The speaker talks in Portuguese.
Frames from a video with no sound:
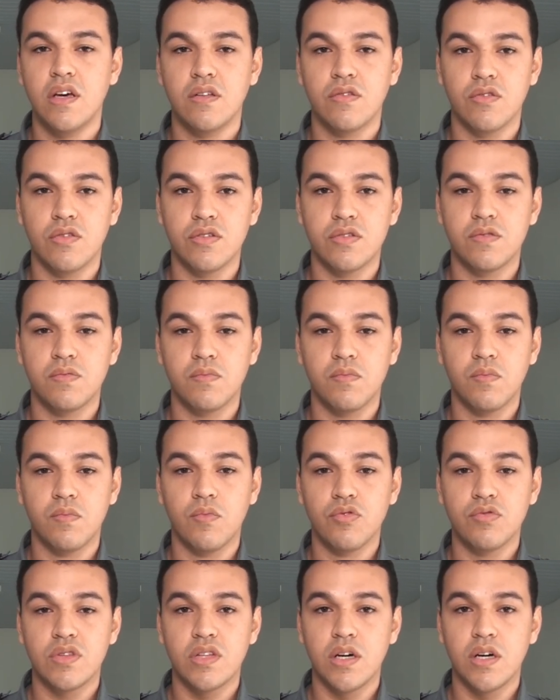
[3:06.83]
nós
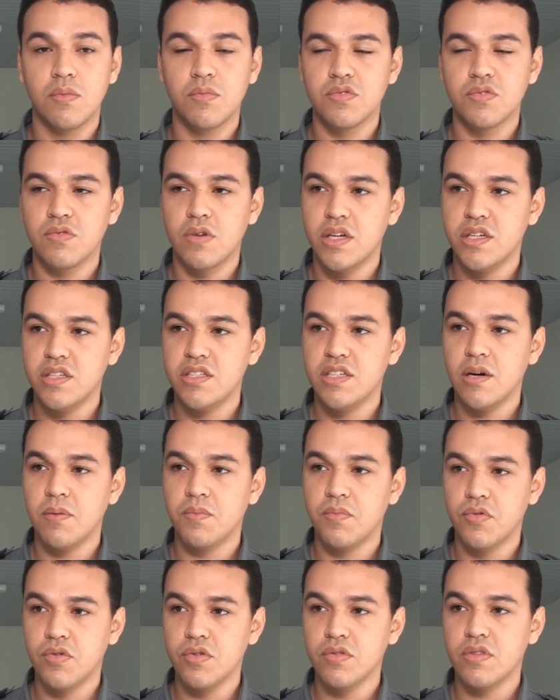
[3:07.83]
montamos uma rede de
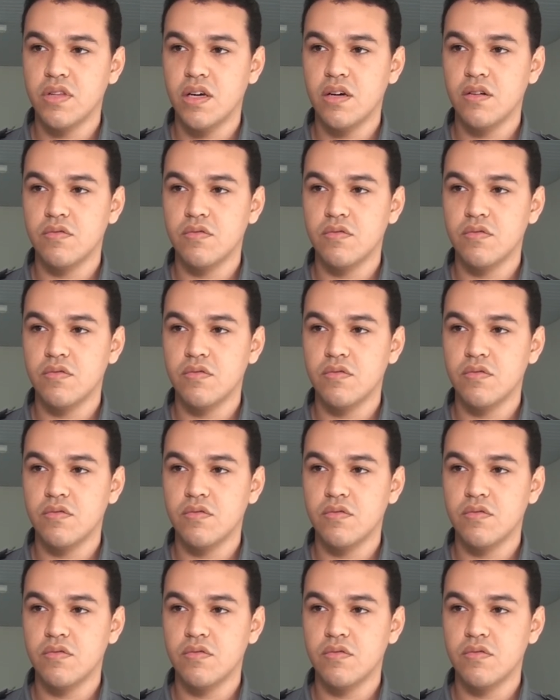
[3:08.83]
apoio, né?